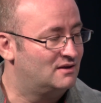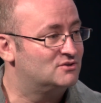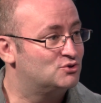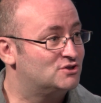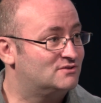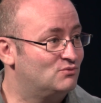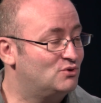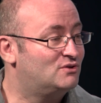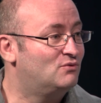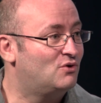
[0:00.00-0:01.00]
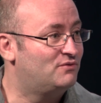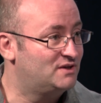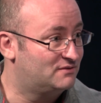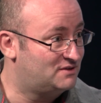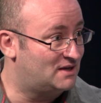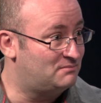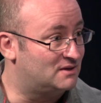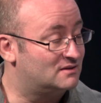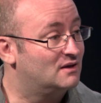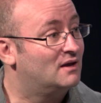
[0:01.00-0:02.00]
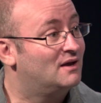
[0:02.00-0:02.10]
Существует двух видов диабета.